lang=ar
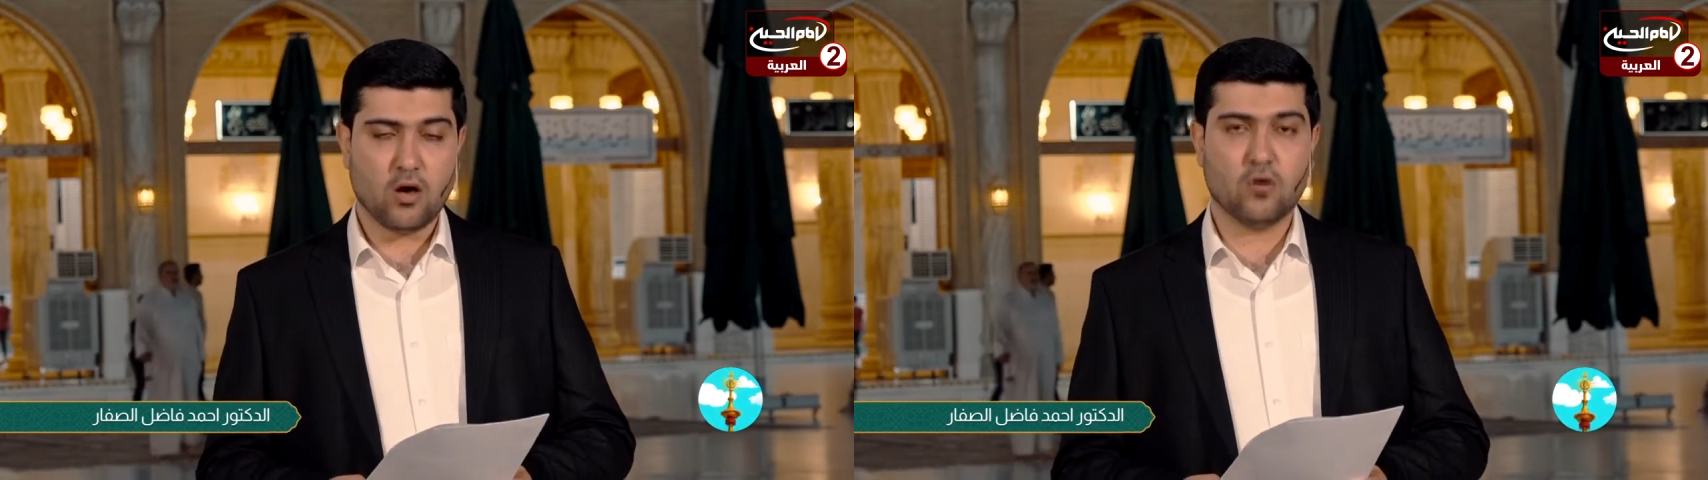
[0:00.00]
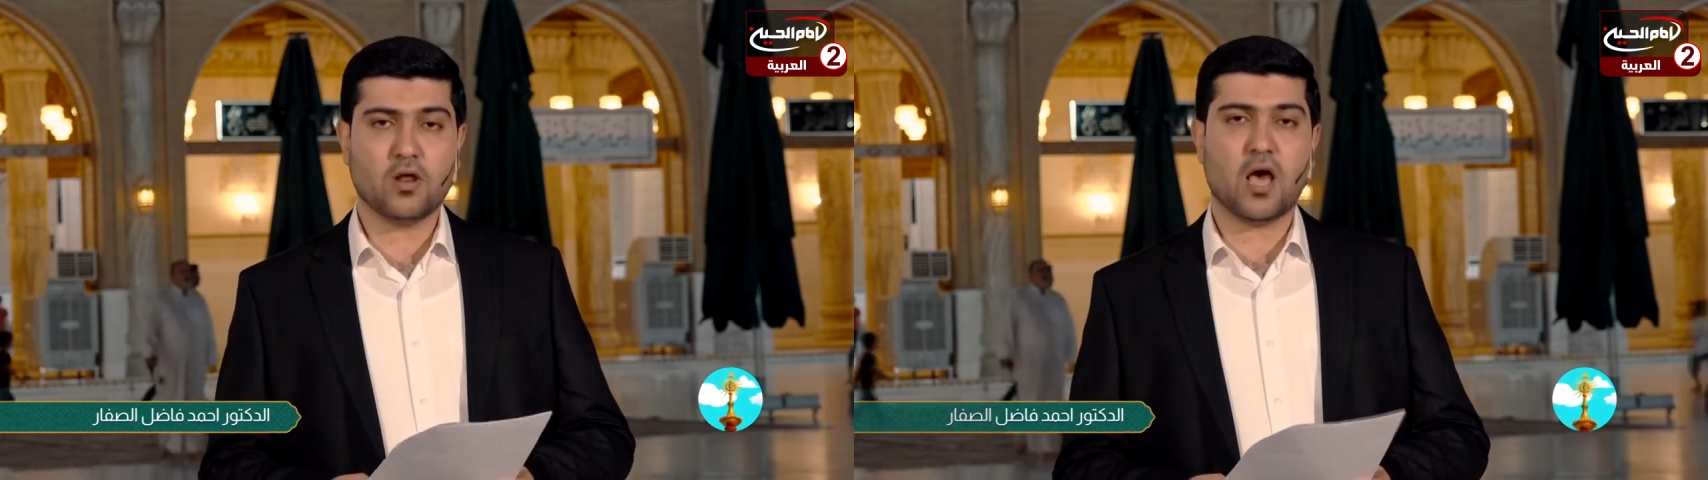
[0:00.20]

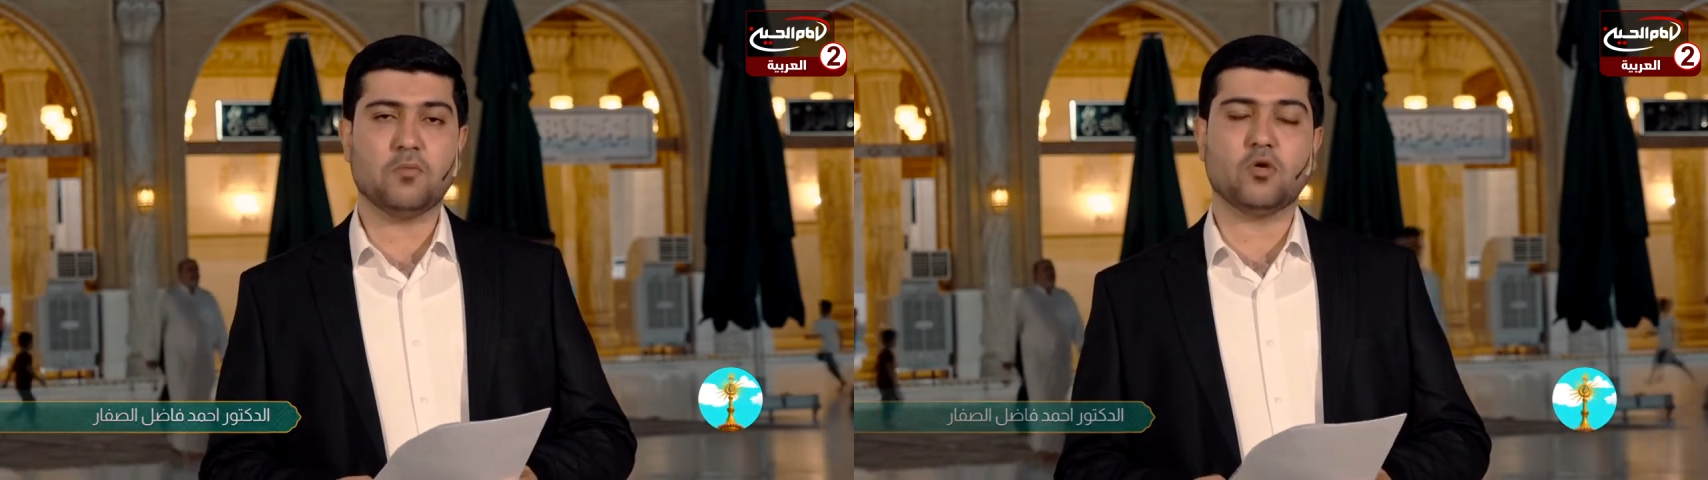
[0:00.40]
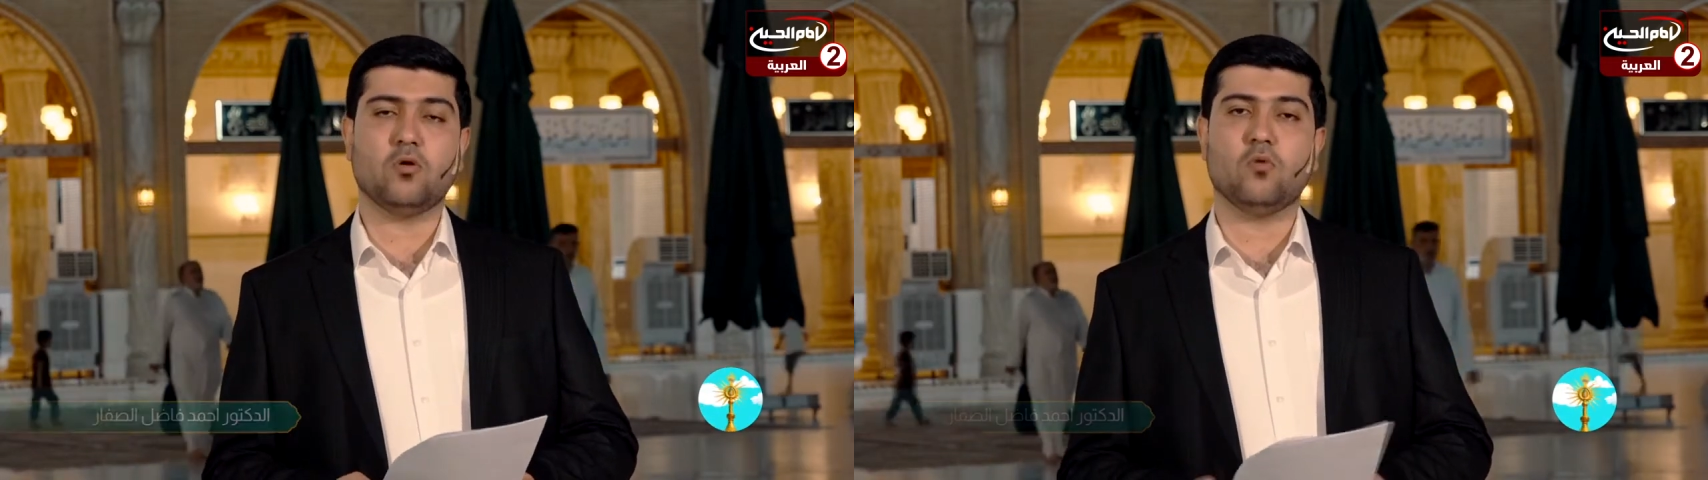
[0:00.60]
هنا
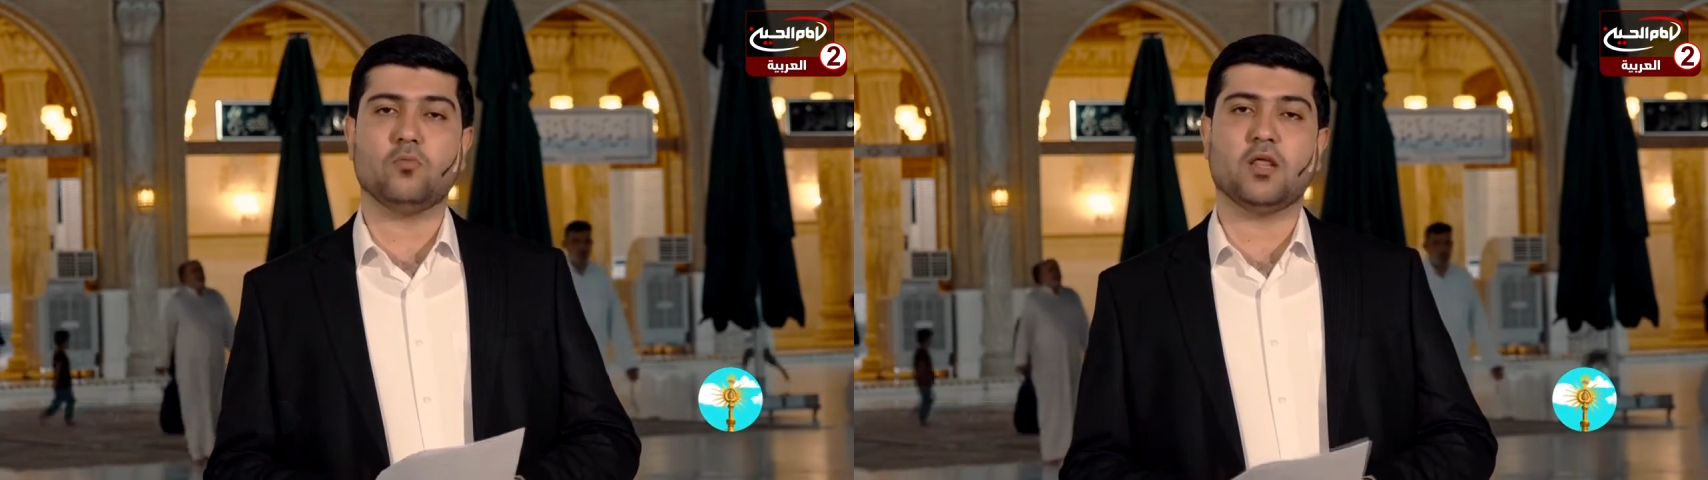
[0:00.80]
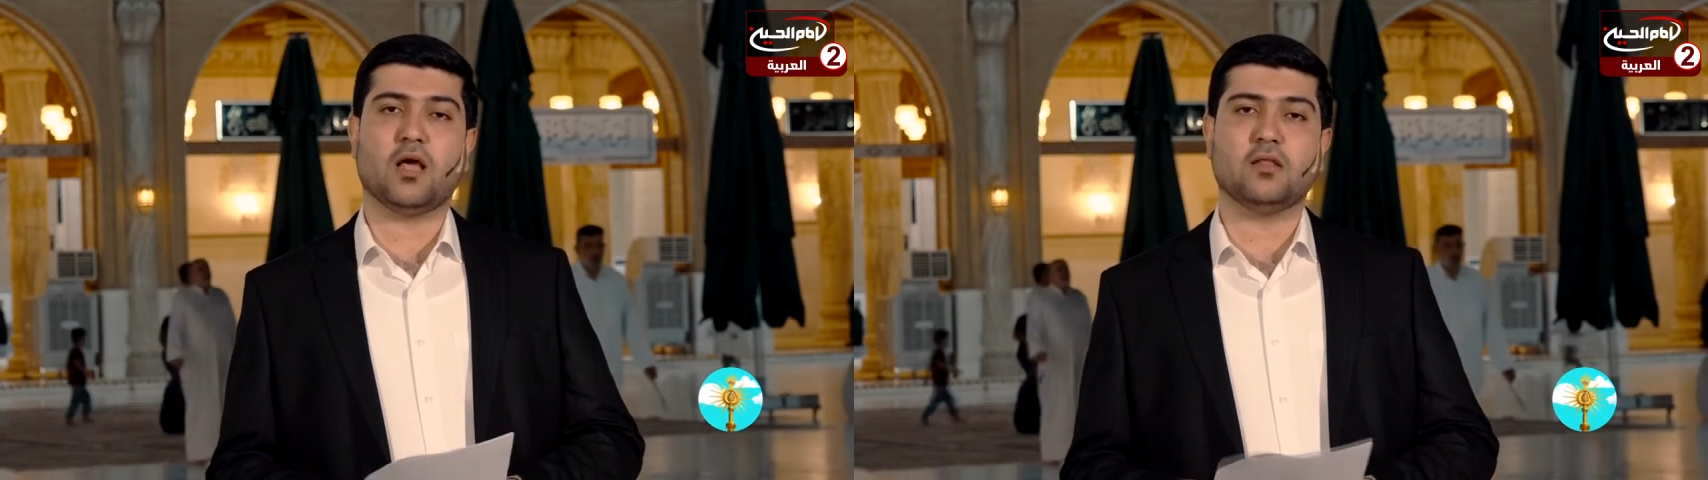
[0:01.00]
أمير
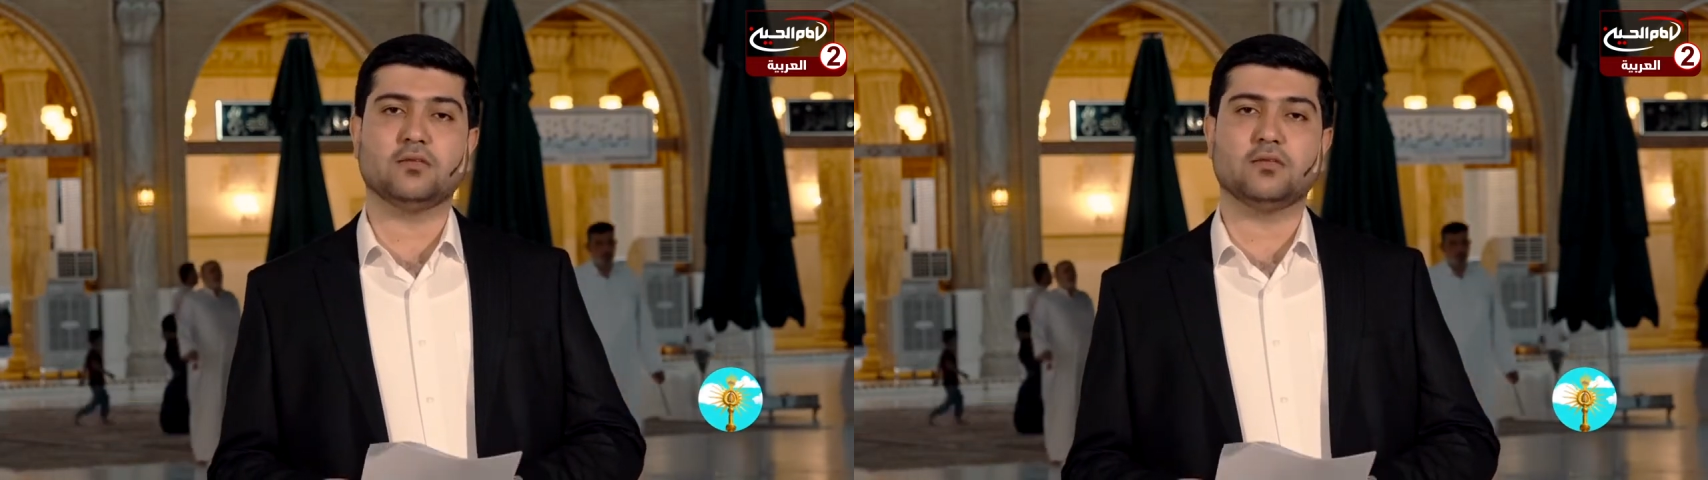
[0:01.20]
المؤمنين عليه